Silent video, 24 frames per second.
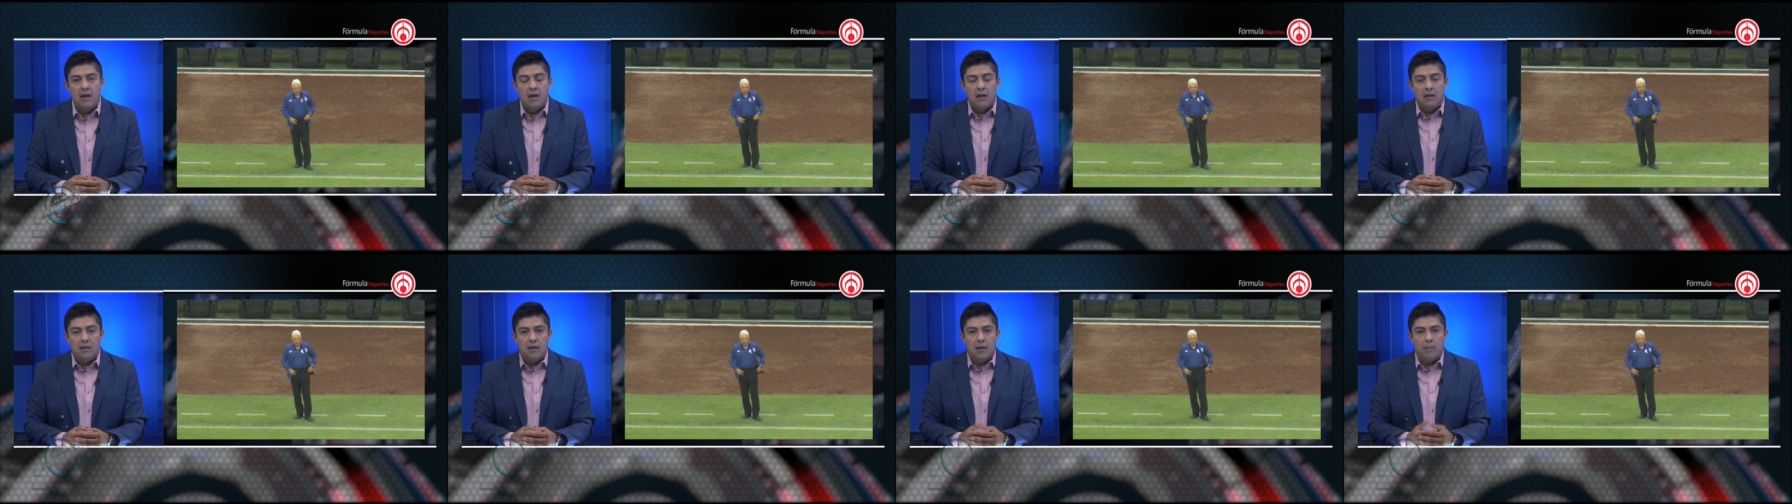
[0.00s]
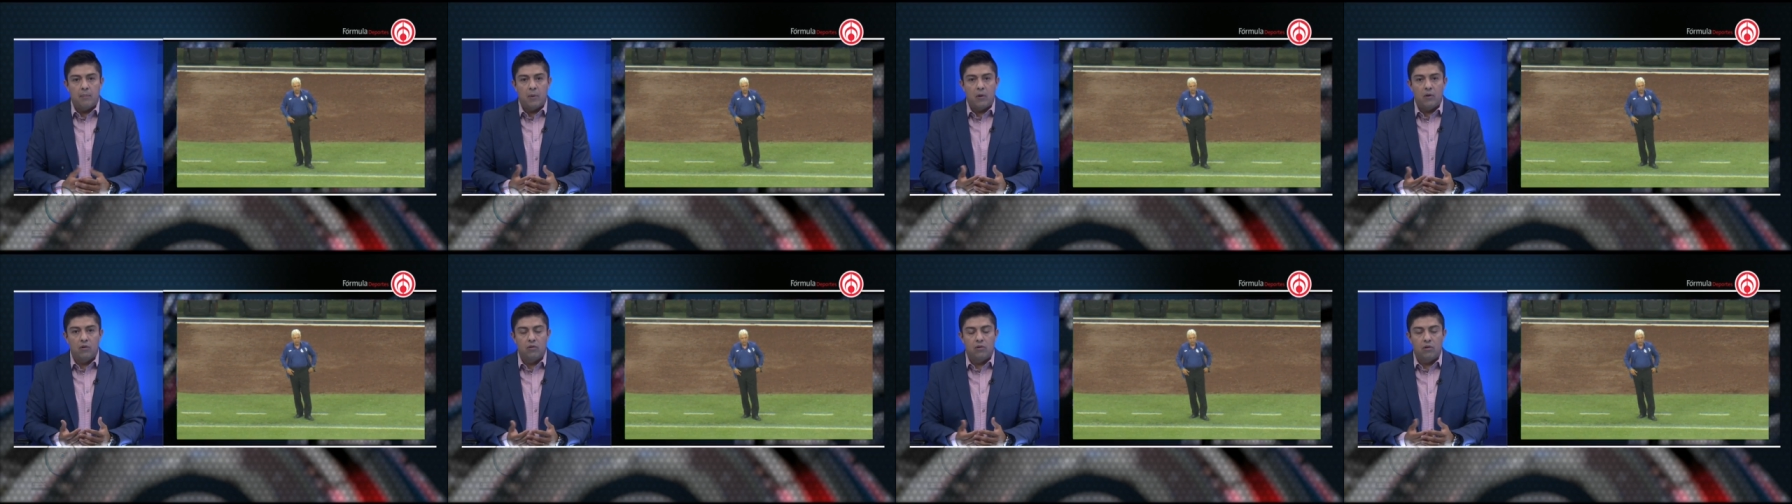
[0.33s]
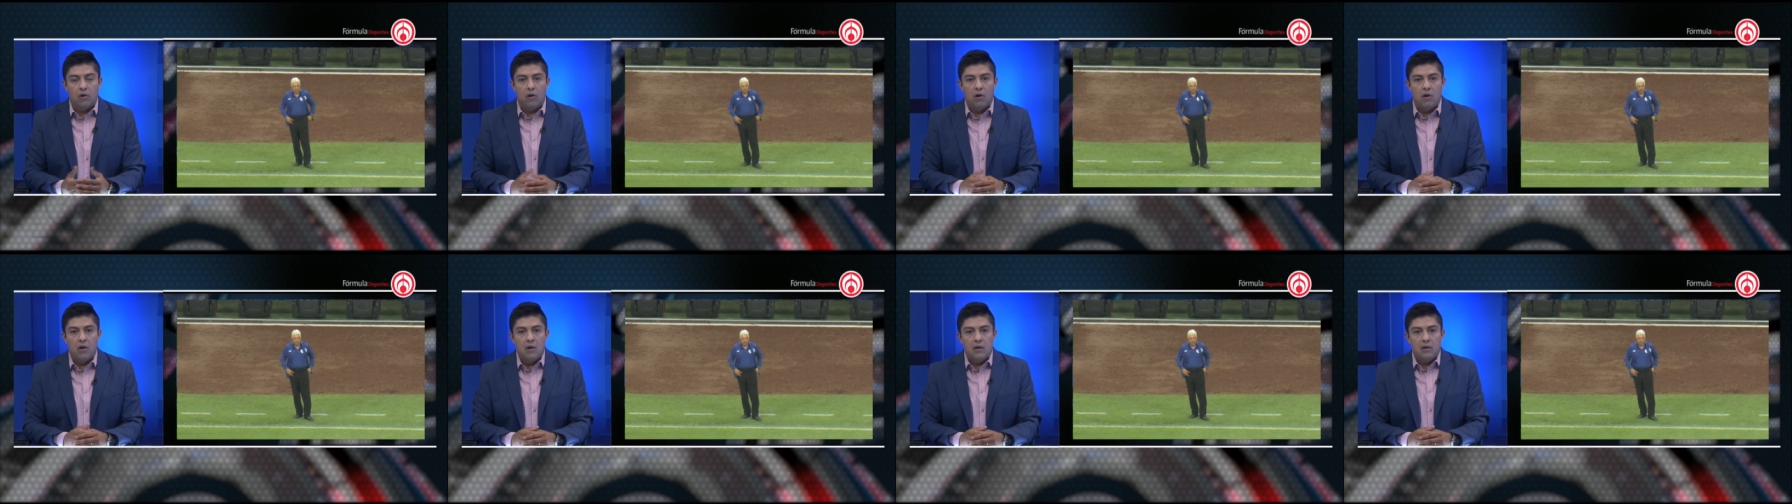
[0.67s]
De
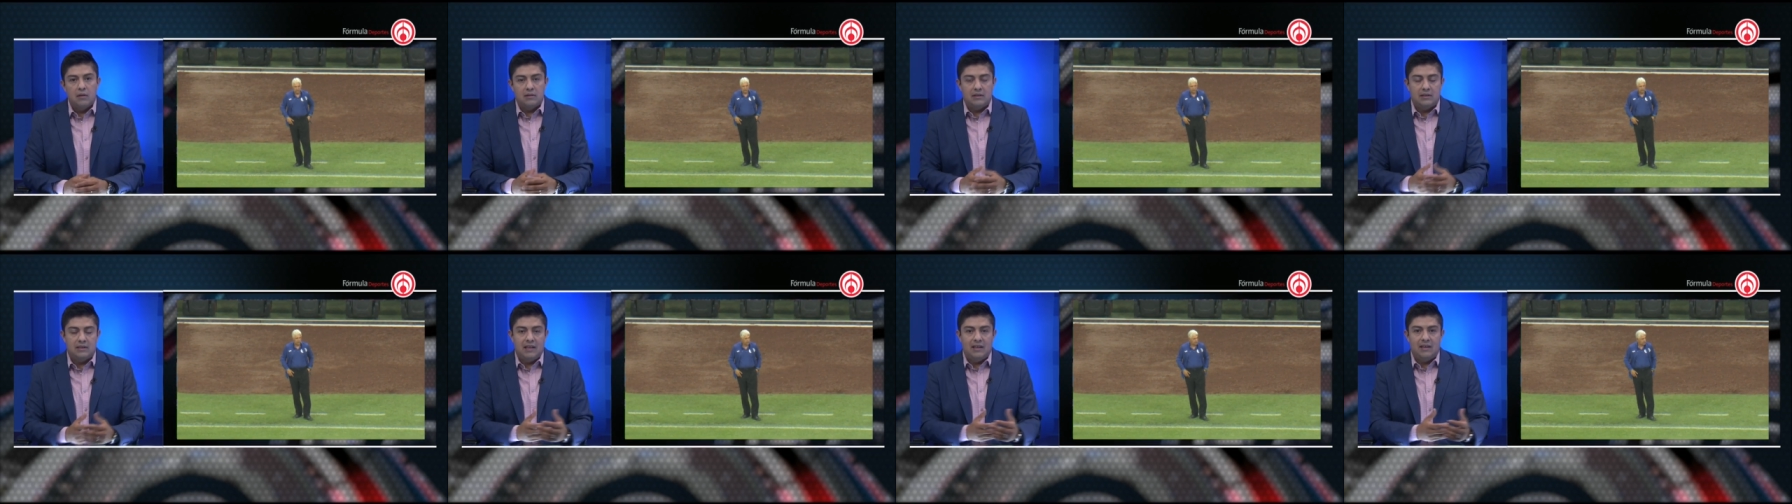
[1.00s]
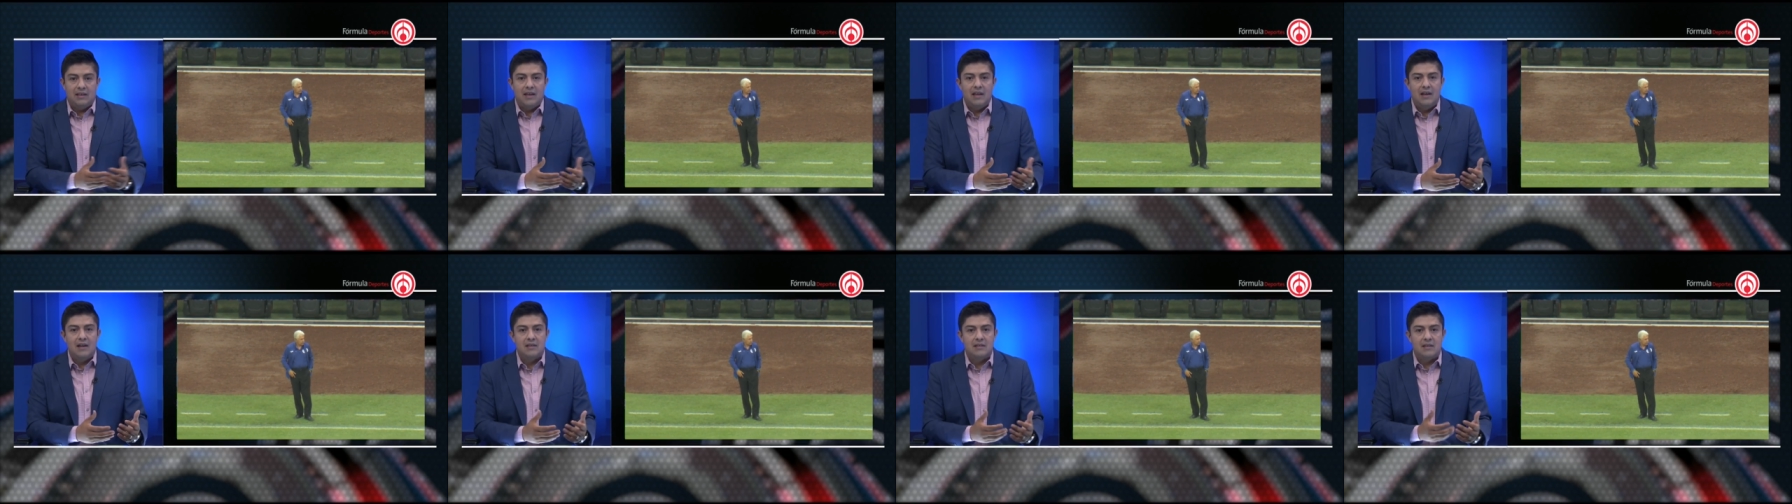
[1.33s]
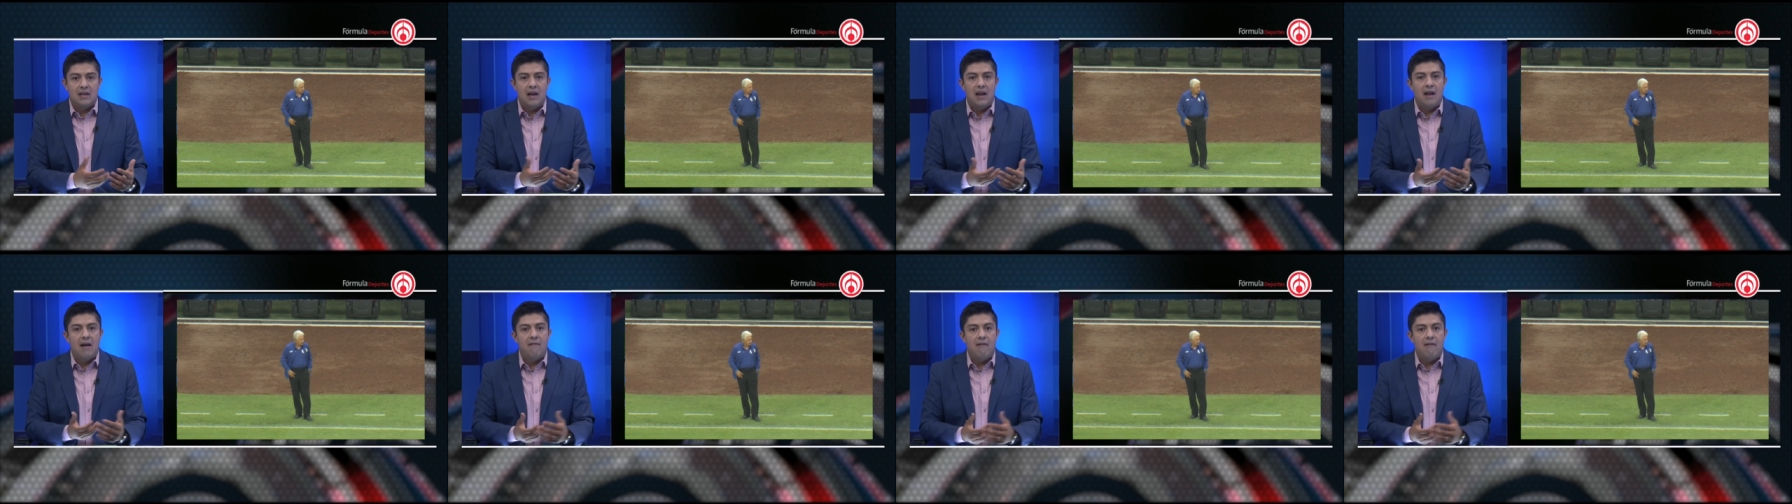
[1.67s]
pronto, si tienes en la